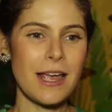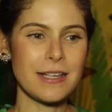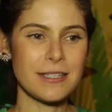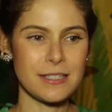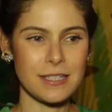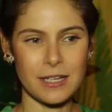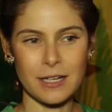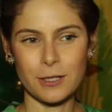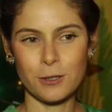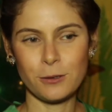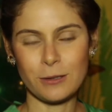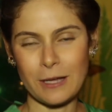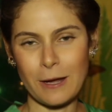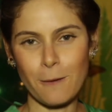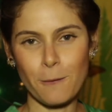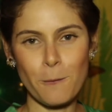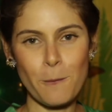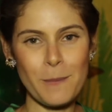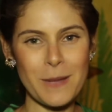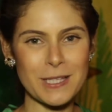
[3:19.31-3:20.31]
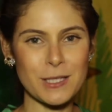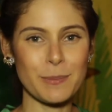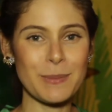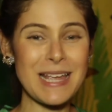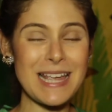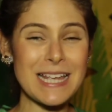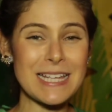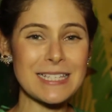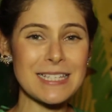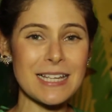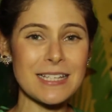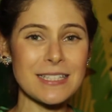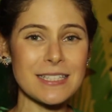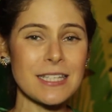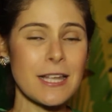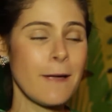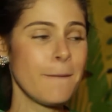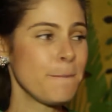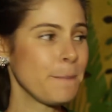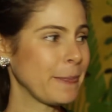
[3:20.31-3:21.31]
Esse ano tem algumas
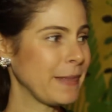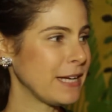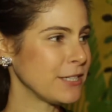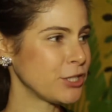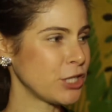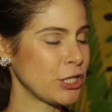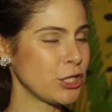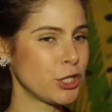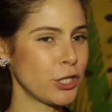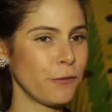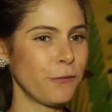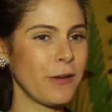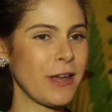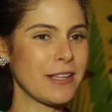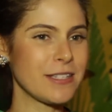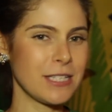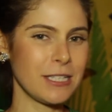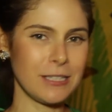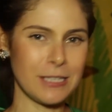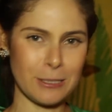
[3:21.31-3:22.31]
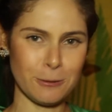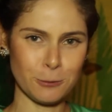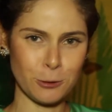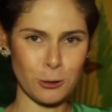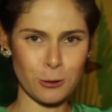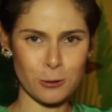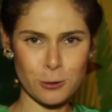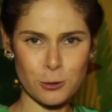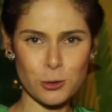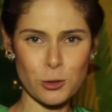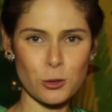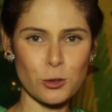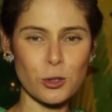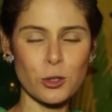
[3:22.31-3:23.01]
mesas e a gente fez então todos os